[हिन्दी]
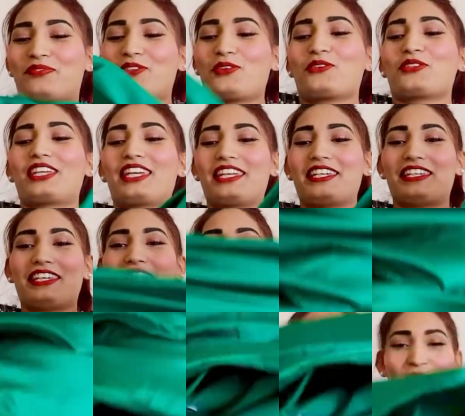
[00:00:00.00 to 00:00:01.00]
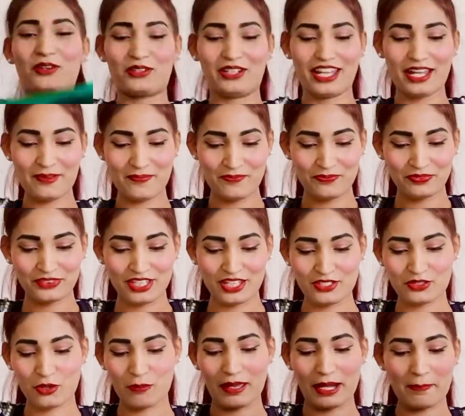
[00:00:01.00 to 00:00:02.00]
ओके okay, ये सीधा हो गया
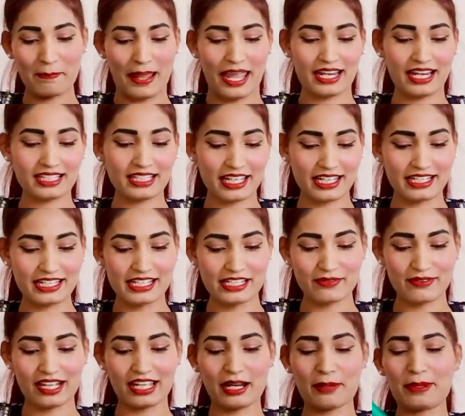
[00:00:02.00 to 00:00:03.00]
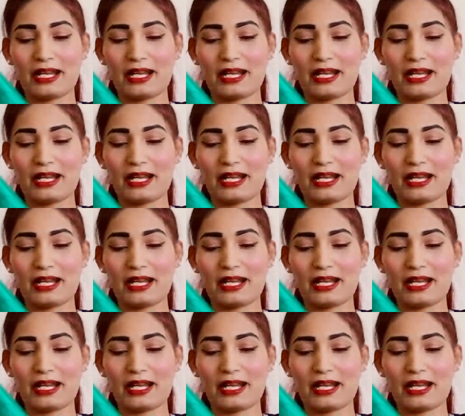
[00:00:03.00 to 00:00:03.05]
इसको मैंने पहना था रील्स वगैरह